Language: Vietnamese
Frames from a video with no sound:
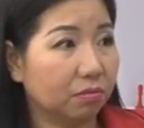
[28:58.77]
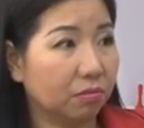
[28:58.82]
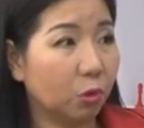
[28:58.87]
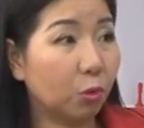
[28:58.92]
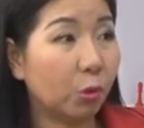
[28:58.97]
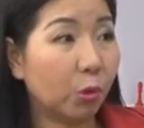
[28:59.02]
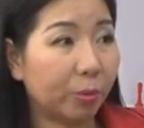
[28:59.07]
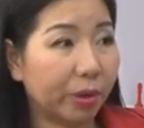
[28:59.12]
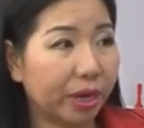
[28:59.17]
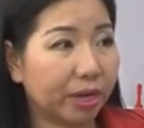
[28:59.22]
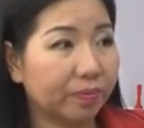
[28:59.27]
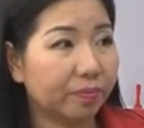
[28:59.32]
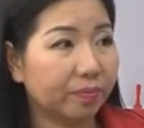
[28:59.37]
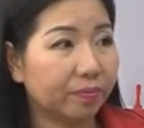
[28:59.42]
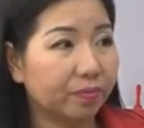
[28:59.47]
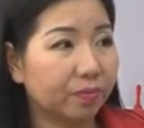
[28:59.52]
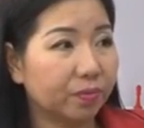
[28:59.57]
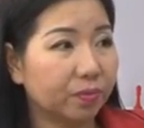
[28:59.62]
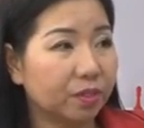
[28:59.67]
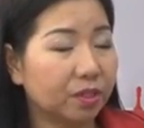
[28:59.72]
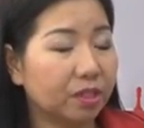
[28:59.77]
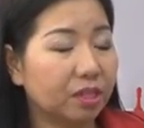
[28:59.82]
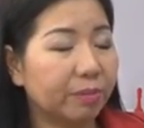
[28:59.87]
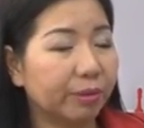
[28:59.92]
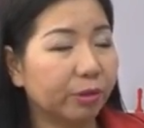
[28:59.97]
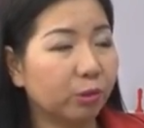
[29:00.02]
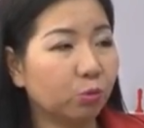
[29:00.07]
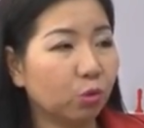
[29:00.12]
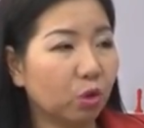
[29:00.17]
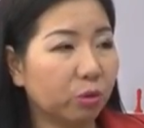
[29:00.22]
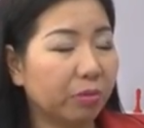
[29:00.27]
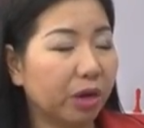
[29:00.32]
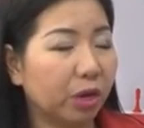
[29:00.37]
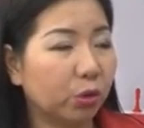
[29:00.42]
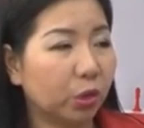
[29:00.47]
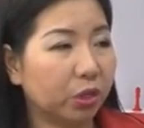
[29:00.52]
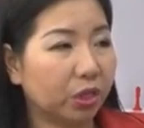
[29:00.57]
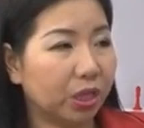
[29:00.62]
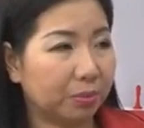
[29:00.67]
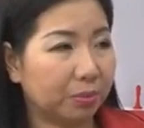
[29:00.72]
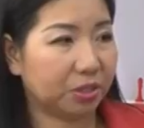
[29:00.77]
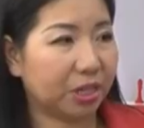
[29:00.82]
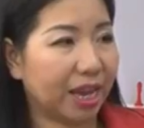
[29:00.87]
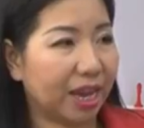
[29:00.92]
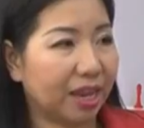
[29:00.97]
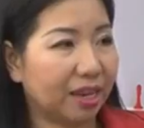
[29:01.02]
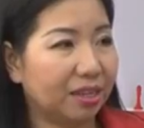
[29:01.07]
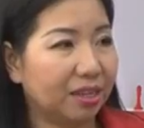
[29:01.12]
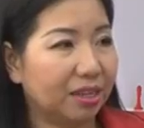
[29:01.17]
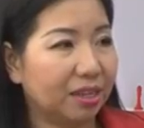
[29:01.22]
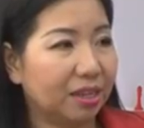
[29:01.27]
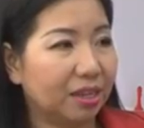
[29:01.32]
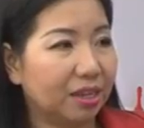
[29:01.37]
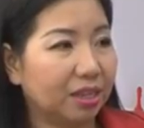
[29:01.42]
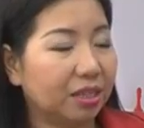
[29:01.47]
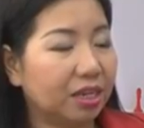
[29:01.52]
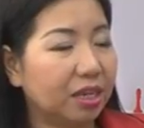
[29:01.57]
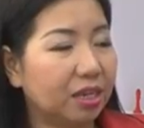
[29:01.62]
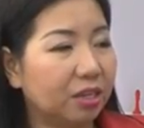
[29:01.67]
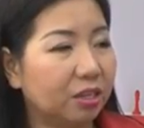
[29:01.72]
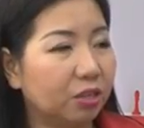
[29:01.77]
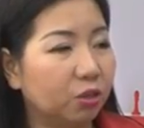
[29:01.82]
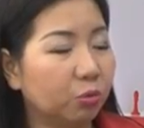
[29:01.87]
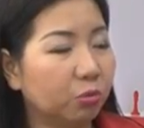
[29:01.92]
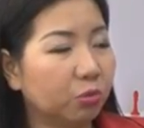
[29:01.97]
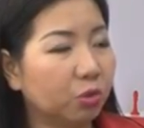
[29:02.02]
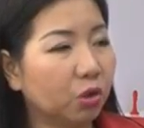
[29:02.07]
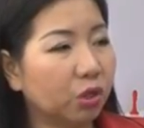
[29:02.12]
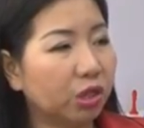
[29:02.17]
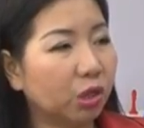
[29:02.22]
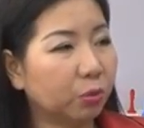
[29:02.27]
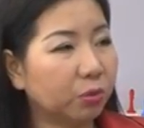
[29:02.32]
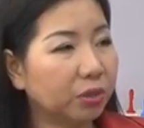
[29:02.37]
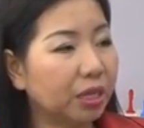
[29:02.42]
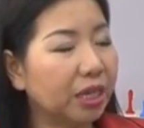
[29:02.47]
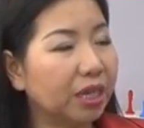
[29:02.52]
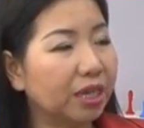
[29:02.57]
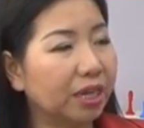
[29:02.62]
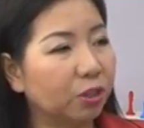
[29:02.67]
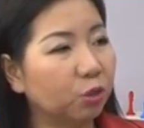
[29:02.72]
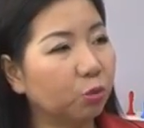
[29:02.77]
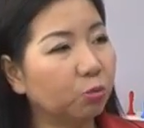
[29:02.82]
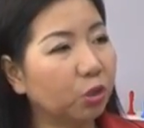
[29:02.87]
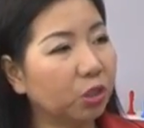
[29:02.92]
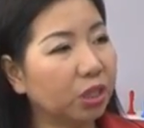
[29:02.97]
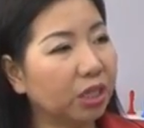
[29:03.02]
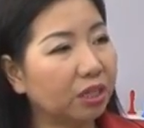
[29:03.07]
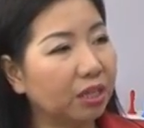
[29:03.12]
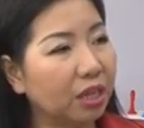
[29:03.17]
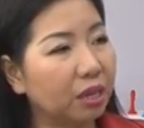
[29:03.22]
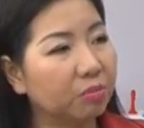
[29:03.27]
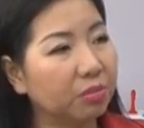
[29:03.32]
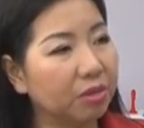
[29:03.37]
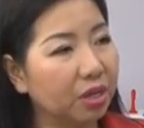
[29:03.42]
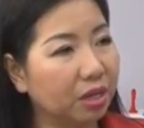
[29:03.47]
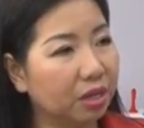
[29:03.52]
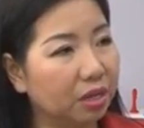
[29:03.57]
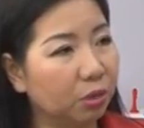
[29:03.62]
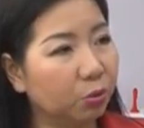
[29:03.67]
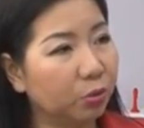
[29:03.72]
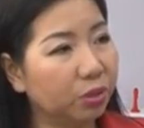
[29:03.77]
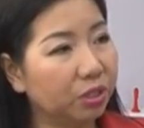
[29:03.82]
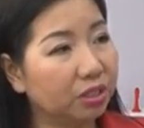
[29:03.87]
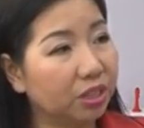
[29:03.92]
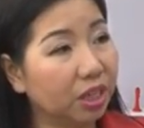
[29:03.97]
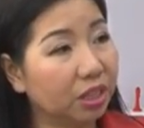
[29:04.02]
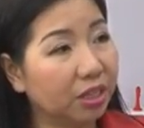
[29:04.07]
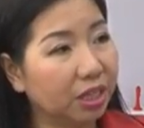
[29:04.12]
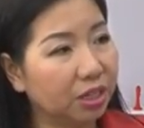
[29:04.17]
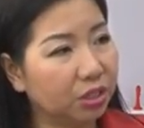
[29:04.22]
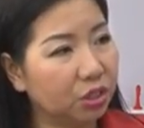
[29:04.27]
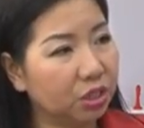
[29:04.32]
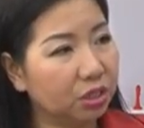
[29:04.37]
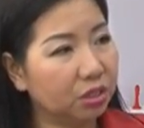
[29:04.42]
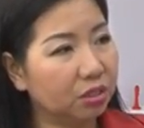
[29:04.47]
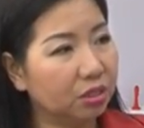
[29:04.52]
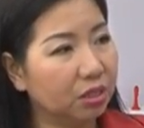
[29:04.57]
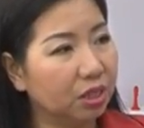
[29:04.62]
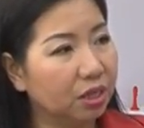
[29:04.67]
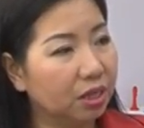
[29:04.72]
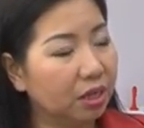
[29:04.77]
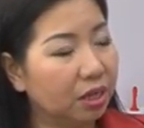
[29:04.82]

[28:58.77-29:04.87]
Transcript: đúng không ạ nhưng mà chúng tôi mở doanh ra thì chúng tôi đầu tiên là chúng tôi đi tìm hiểu trên thị trường